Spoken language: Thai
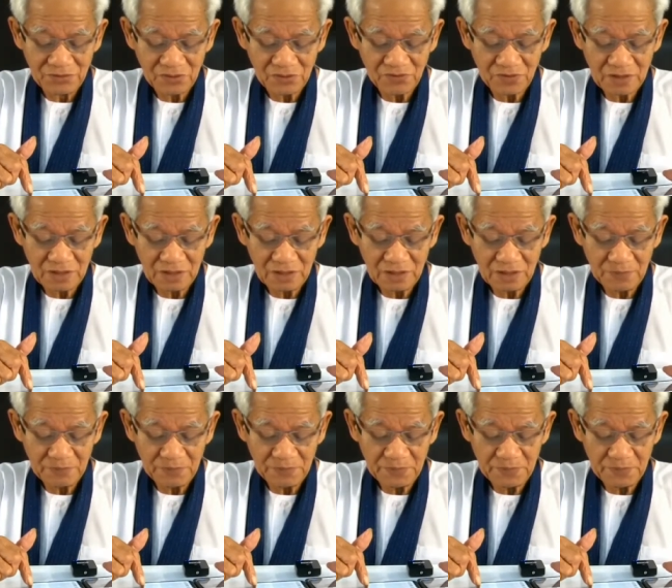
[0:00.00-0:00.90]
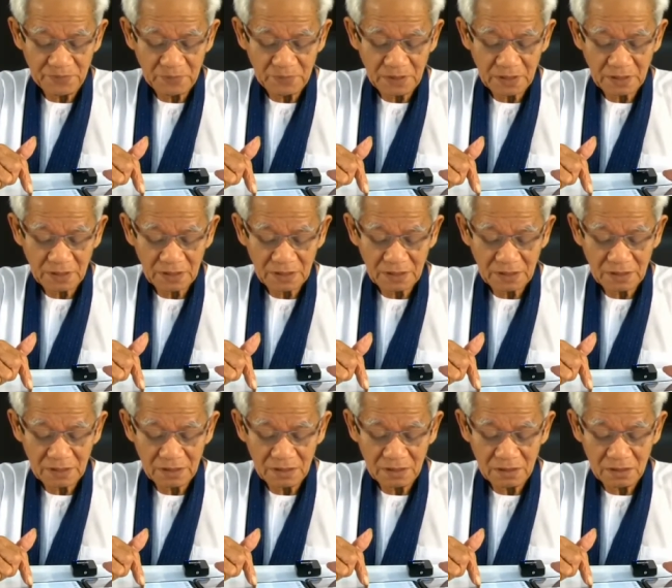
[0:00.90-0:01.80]
สวัสดีปีใหม่ค่ะ
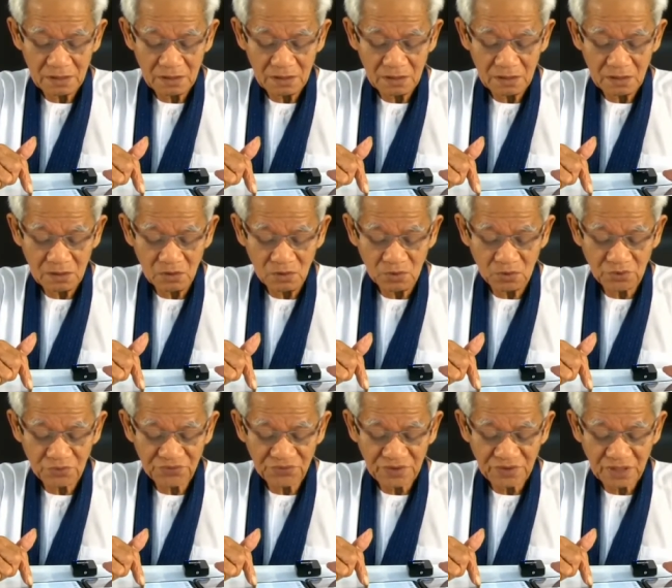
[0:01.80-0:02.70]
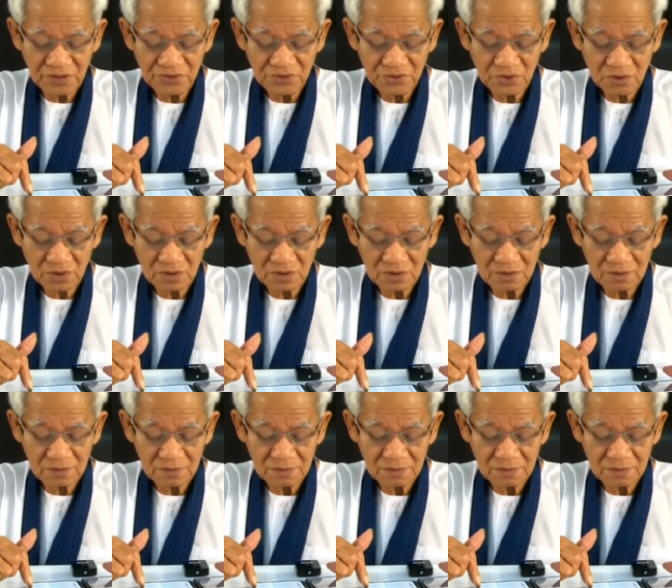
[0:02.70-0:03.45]
ลูกสายชน